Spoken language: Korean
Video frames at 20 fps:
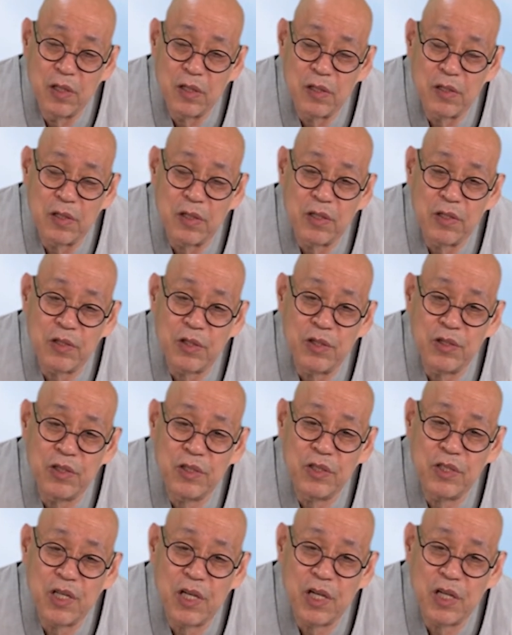그게
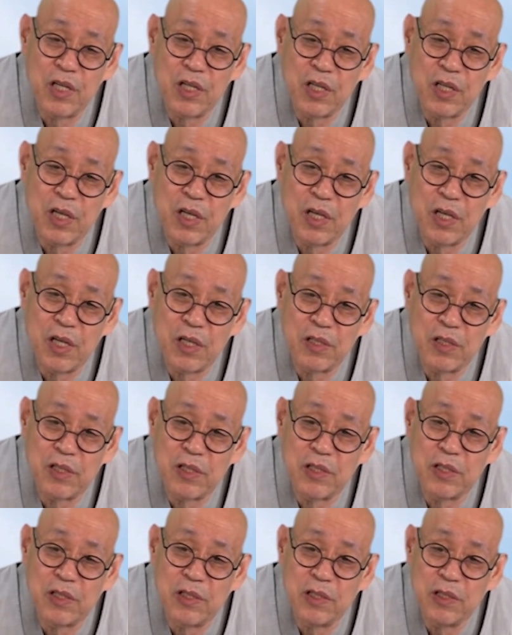전 세계의
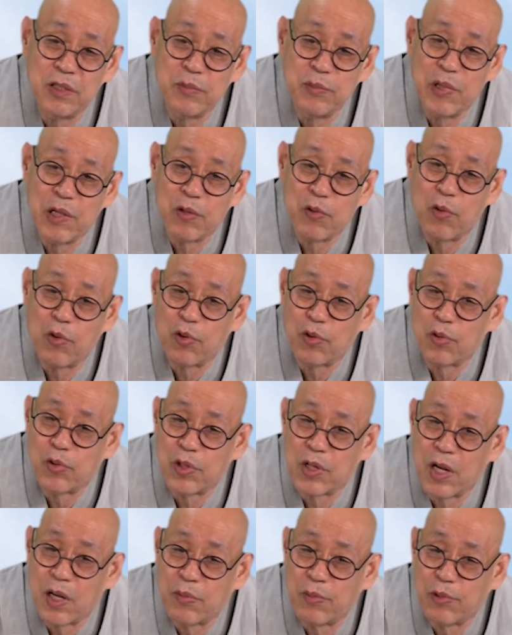지금의
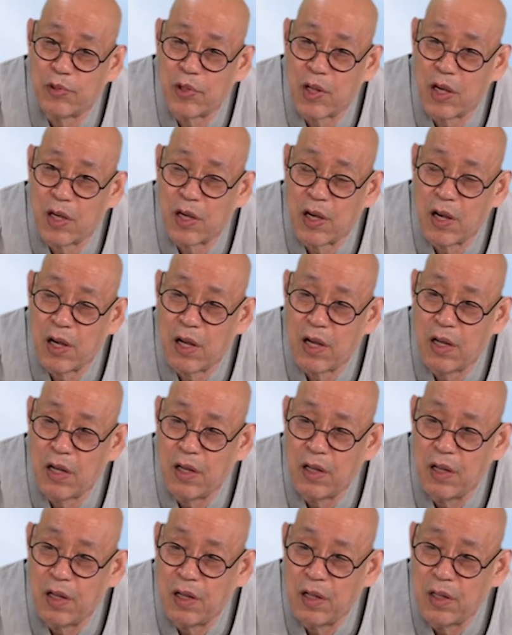코로나보다가
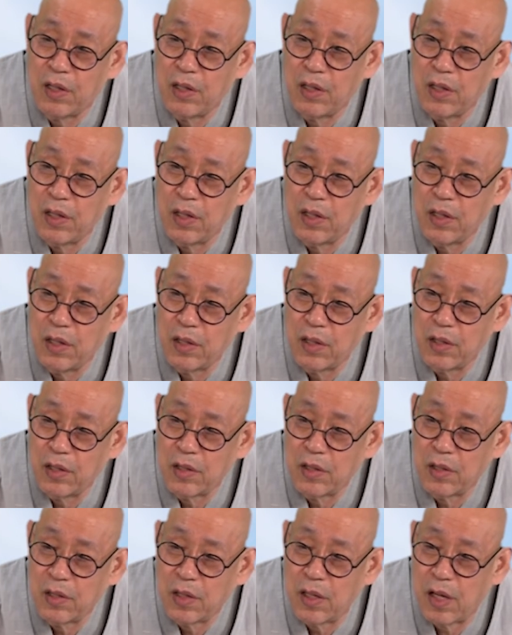
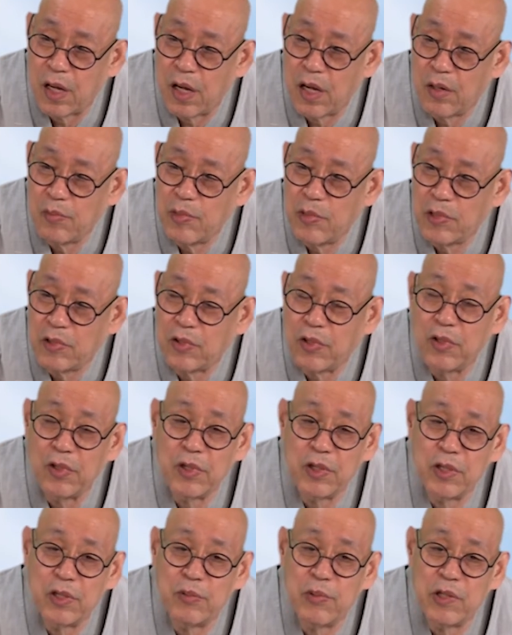아마
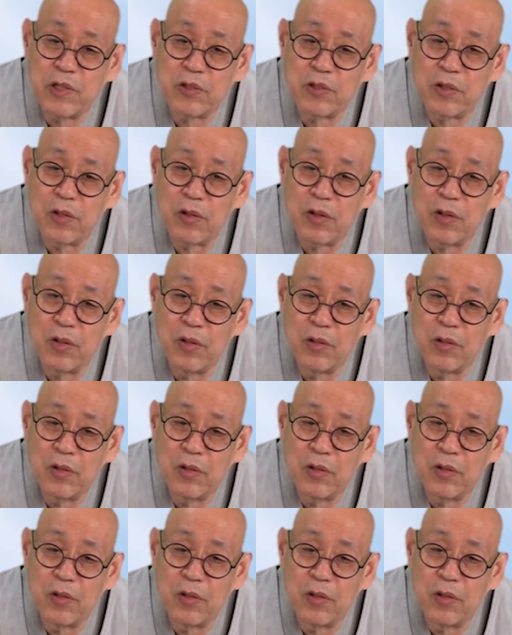더 심했죠.